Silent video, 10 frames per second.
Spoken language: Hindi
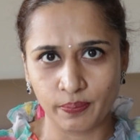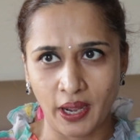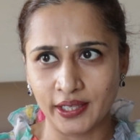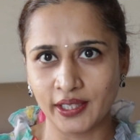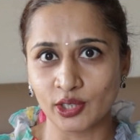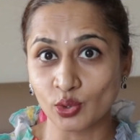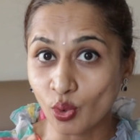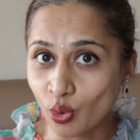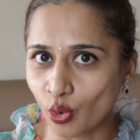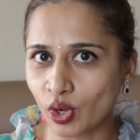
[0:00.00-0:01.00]
पानी का जो
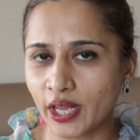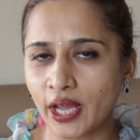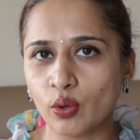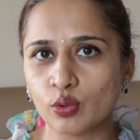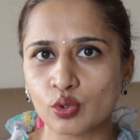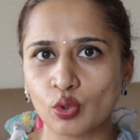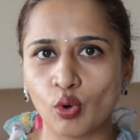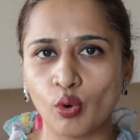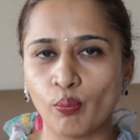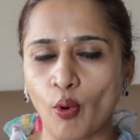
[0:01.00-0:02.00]
गोल है
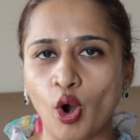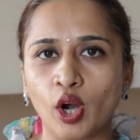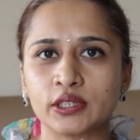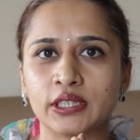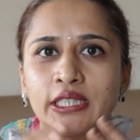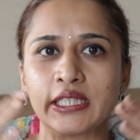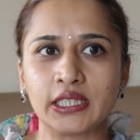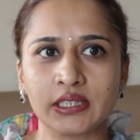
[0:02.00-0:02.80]
उसको बहुत ही